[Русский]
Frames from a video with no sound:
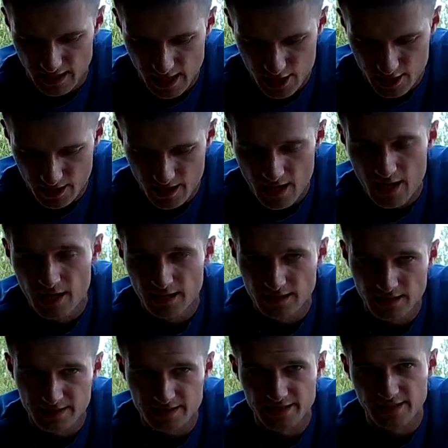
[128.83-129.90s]
Даже
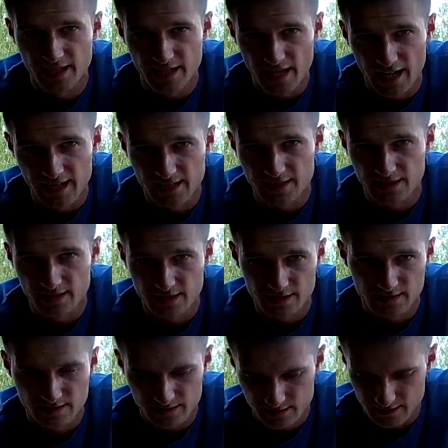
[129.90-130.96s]
если
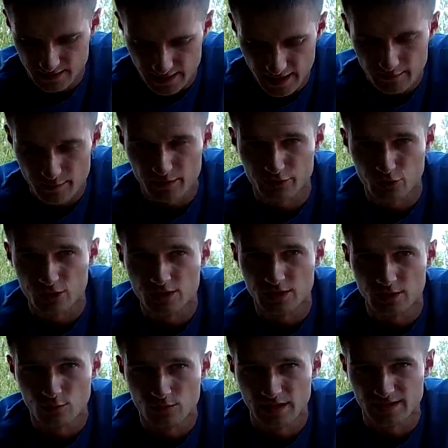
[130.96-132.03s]
какая-то клемма
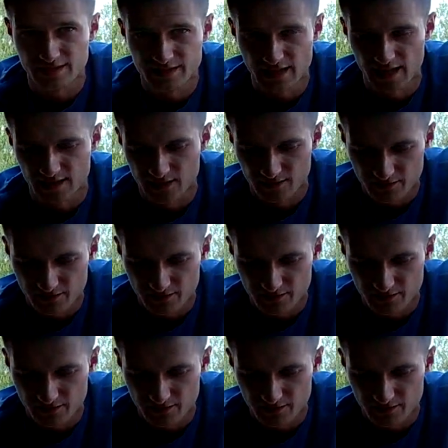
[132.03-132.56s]
все-таки у нас снята.